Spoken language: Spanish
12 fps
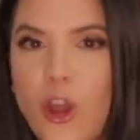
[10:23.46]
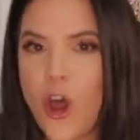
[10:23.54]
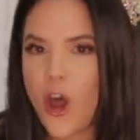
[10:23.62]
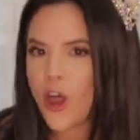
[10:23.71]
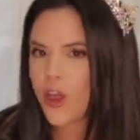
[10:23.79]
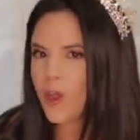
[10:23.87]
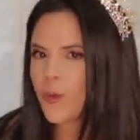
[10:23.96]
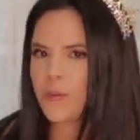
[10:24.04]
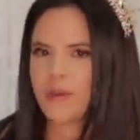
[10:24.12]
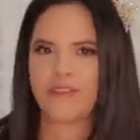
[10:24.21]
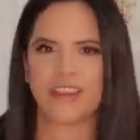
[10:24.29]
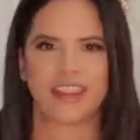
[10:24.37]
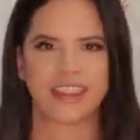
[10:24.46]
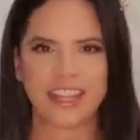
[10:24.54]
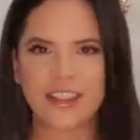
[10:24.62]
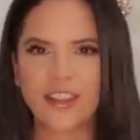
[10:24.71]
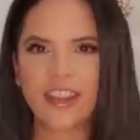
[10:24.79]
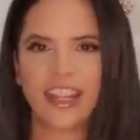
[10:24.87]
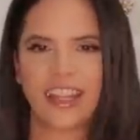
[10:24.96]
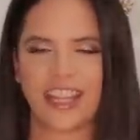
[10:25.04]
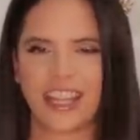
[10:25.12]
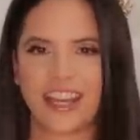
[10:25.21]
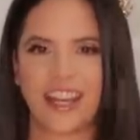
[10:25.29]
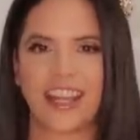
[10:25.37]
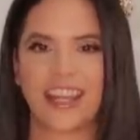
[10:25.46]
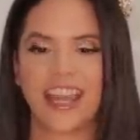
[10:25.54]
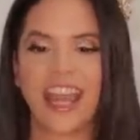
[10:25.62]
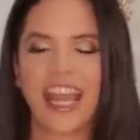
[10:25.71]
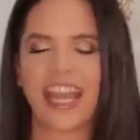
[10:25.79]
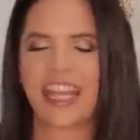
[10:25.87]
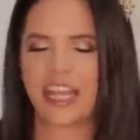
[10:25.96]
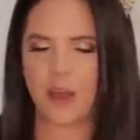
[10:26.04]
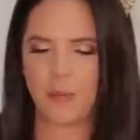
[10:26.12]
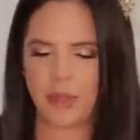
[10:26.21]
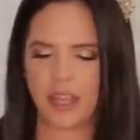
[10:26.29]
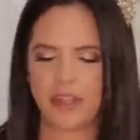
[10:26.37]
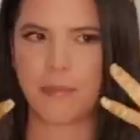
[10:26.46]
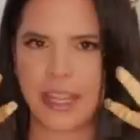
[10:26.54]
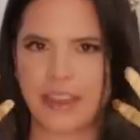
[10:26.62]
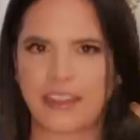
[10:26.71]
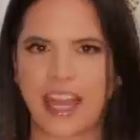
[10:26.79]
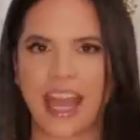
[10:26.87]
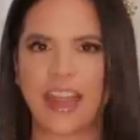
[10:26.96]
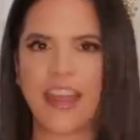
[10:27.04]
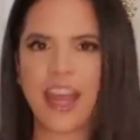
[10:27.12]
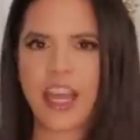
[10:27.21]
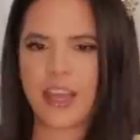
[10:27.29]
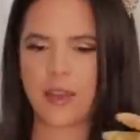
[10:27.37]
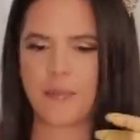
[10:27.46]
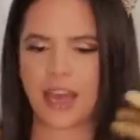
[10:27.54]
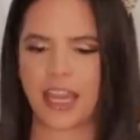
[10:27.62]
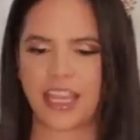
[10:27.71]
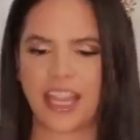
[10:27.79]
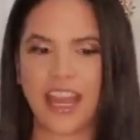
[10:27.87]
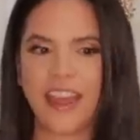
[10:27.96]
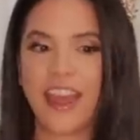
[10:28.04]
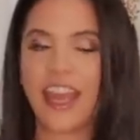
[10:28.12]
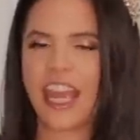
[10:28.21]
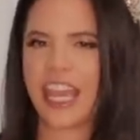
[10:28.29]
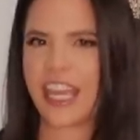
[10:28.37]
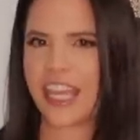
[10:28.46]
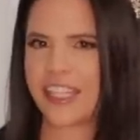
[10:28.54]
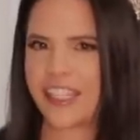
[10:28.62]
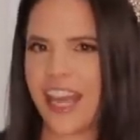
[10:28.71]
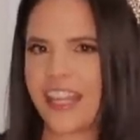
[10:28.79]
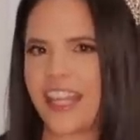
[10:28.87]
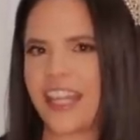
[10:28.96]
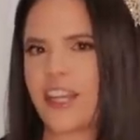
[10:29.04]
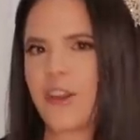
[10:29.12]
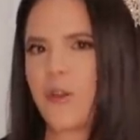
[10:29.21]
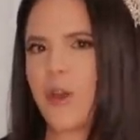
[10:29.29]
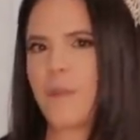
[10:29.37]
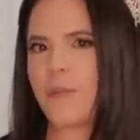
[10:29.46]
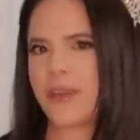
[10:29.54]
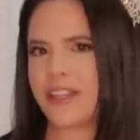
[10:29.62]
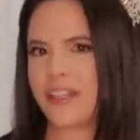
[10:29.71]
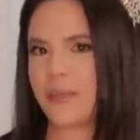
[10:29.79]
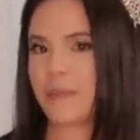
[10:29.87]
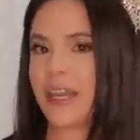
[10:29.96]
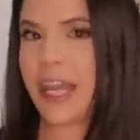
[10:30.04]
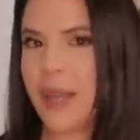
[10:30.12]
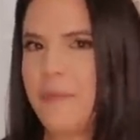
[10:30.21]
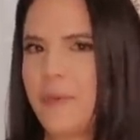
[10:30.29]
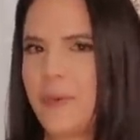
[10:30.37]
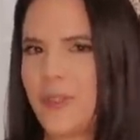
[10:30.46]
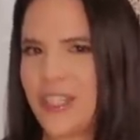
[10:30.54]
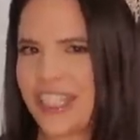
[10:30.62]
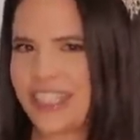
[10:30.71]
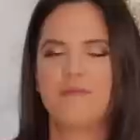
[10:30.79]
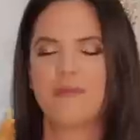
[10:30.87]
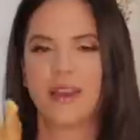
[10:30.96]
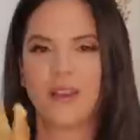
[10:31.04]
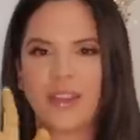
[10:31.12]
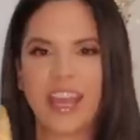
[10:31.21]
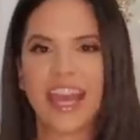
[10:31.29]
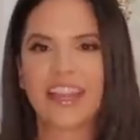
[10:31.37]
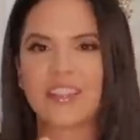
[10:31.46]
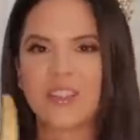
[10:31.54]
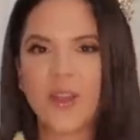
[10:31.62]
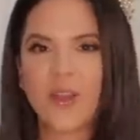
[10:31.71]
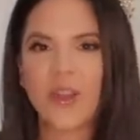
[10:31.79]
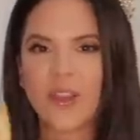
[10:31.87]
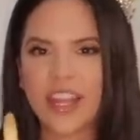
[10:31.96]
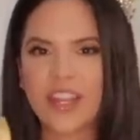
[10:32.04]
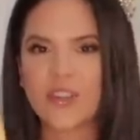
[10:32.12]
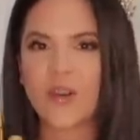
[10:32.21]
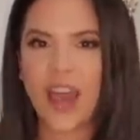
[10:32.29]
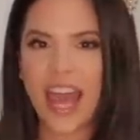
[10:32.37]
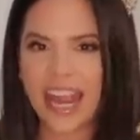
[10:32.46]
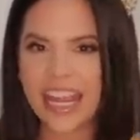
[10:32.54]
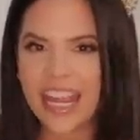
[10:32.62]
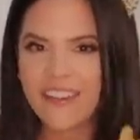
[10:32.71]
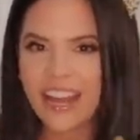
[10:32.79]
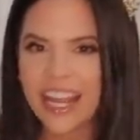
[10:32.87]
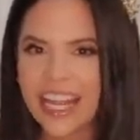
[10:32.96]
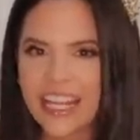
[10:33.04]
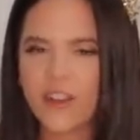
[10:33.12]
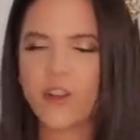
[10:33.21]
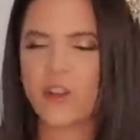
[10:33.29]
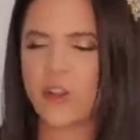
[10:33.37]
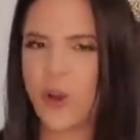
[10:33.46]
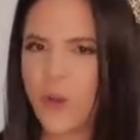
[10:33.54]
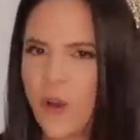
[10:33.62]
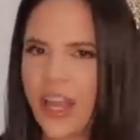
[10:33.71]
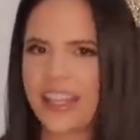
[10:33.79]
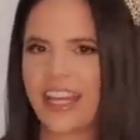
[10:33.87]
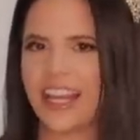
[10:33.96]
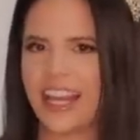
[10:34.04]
todos mis vestidos de Disney y también pintada y maquillada y quizás hasta le incluyo al príncipe, que es Puchi. Me lo dejas todo dicho ahí abajito, yo lo voy a estar